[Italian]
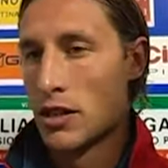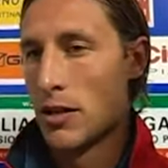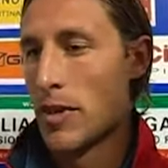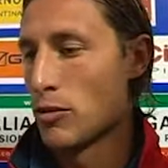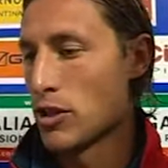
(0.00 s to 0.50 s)

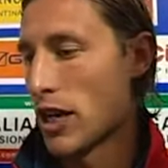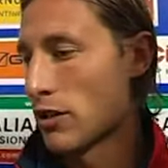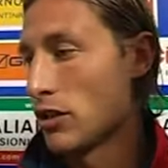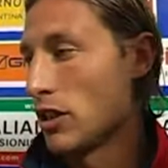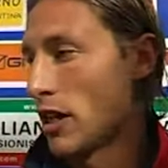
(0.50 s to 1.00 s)
Abbiamo
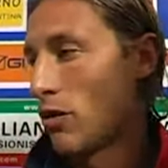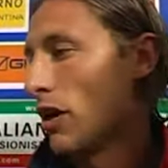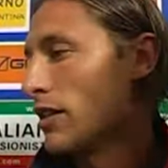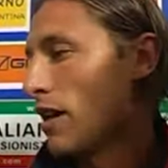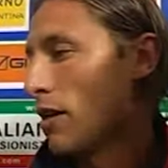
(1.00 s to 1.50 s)
cercato di
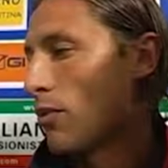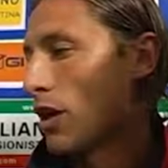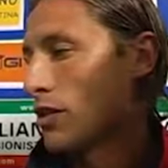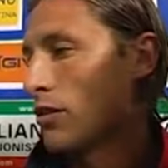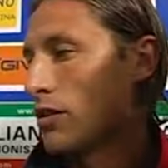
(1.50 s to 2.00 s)
tranquillizzare un po'
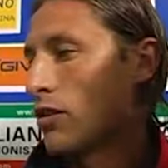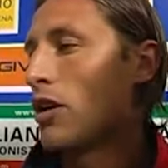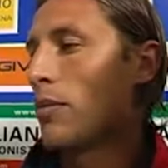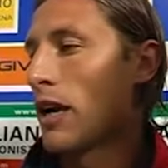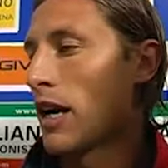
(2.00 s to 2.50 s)
la
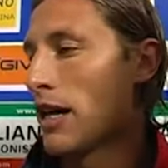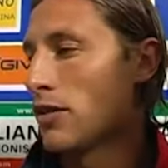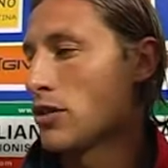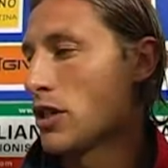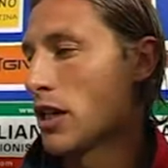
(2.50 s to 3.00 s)
situazione
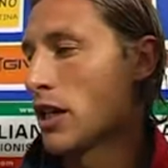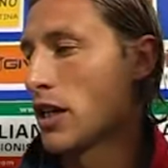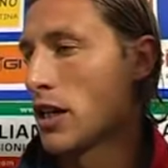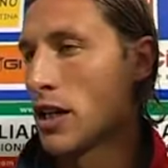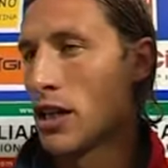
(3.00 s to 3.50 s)

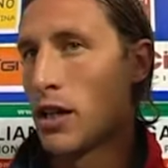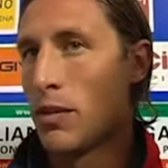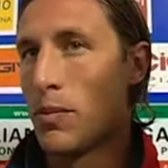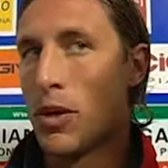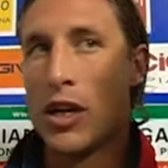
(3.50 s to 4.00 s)
parlandoci,
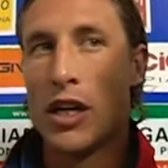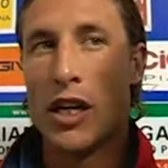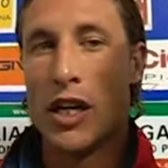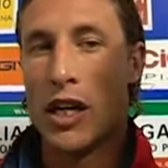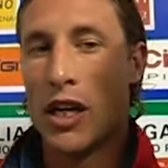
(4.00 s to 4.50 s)

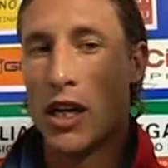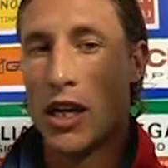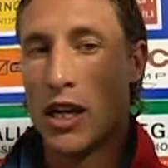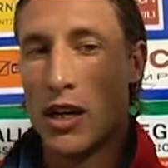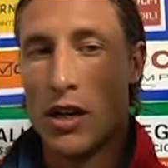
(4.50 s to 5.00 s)

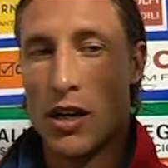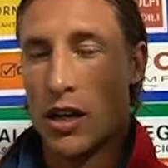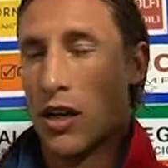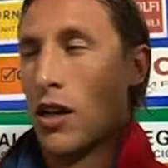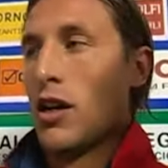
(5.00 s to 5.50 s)
poi
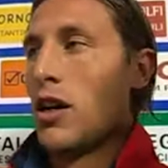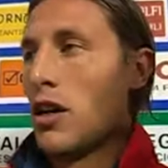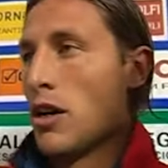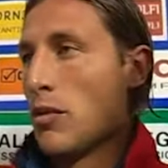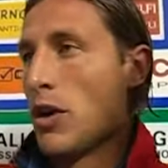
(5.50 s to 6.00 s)

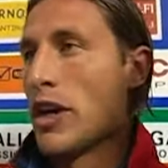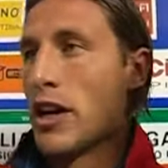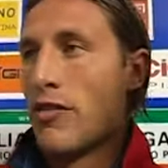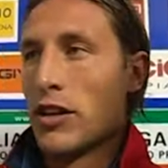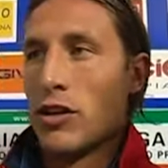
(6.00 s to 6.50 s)
poi
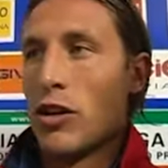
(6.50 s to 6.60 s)
ha fatto